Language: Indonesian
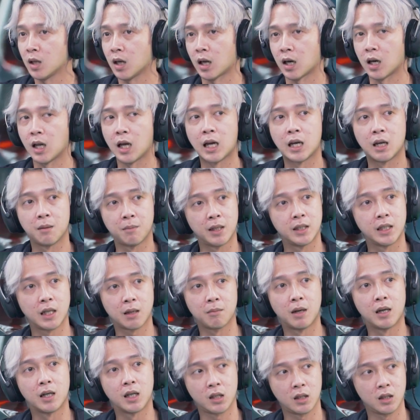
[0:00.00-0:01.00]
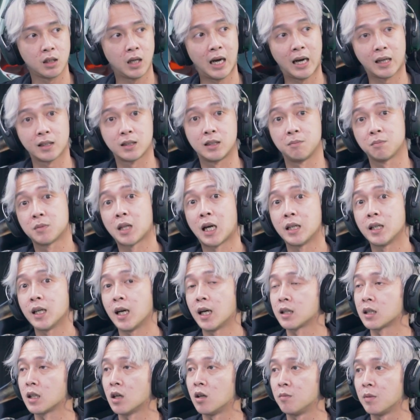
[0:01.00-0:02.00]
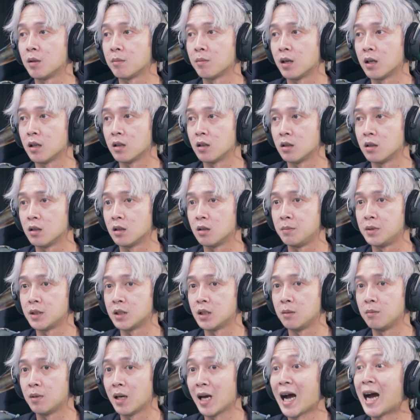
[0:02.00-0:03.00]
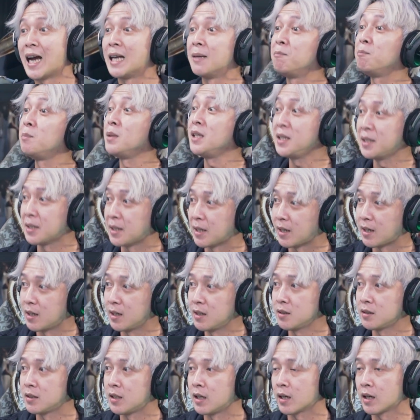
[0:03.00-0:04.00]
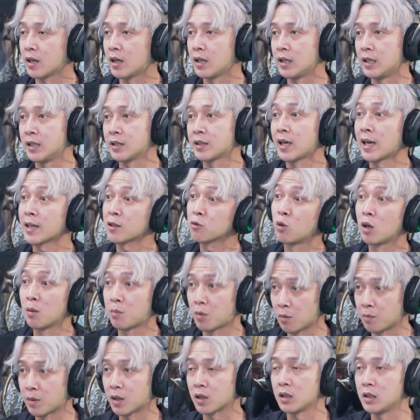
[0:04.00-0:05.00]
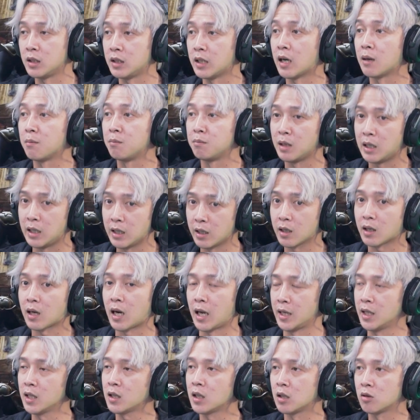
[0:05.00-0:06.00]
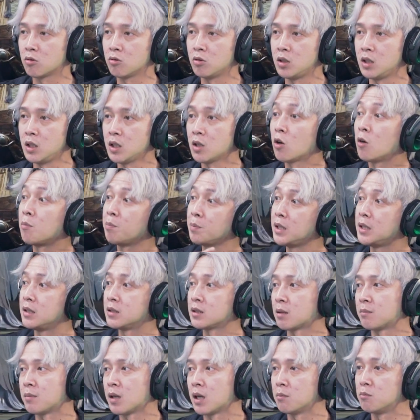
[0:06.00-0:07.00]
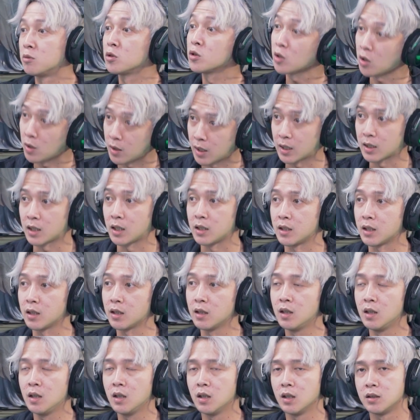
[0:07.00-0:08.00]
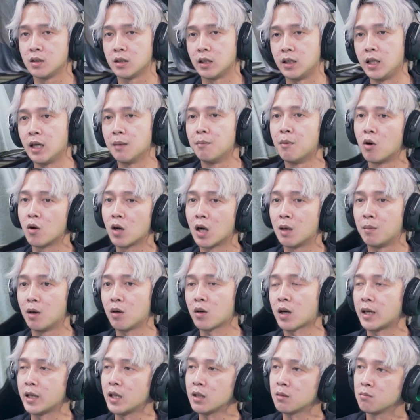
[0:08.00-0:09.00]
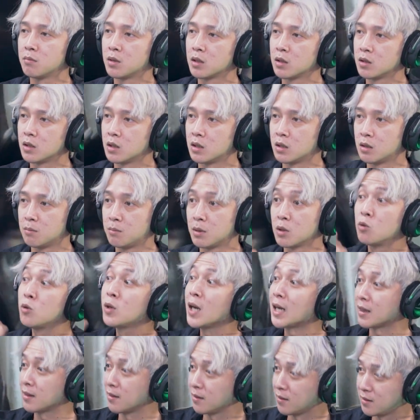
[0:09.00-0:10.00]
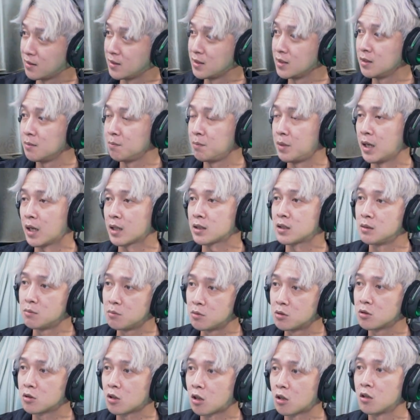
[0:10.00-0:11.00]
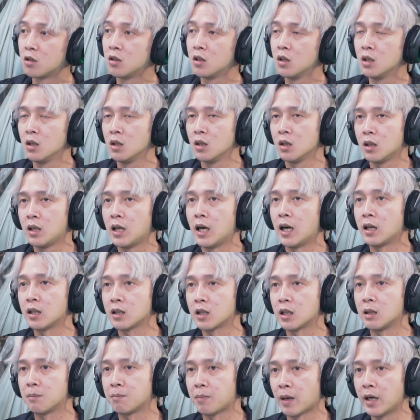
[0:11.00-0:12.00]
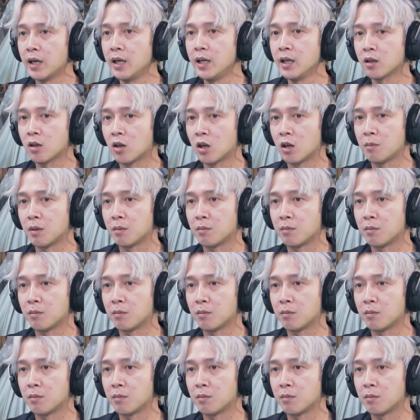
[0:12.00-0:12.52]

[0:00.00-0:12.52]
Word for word: karena ada banyak banget hak ciptanya atau memang uh, bisa dibilang IP-nya ya kan intelektual properti yang milik rakyat itu di copy sama Munton katanya. Mm, Jadi ya mau nggak mau rakyat meng, uh, menggugat pihak si Munton. Dan kedepannya ya kalau